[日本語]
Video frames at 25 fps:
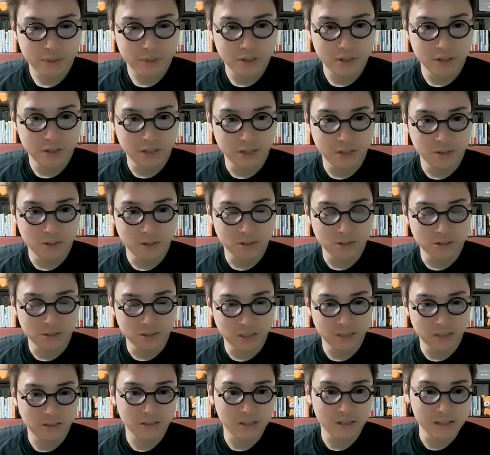なんかいろいろそ
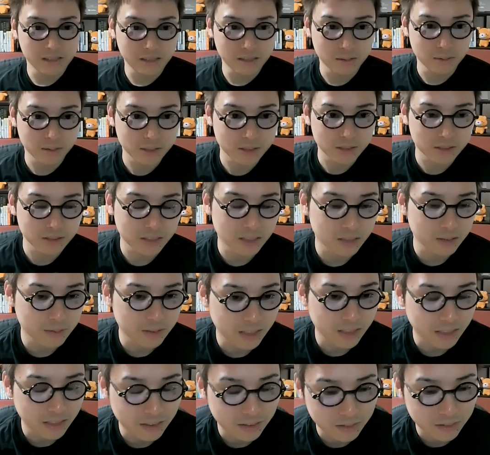の辺の研究も進んでる
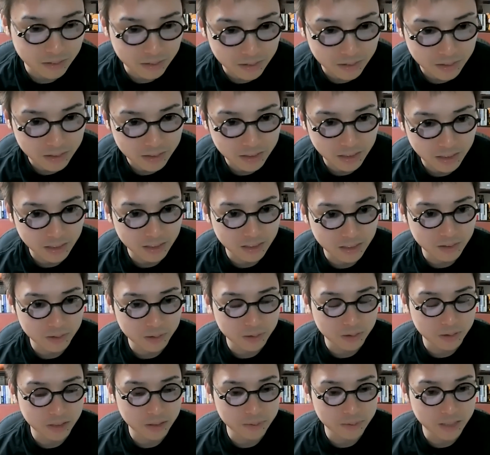みたいなのを何かの
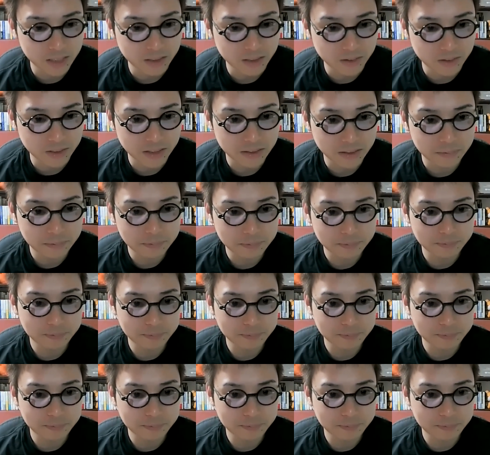動画で見たので。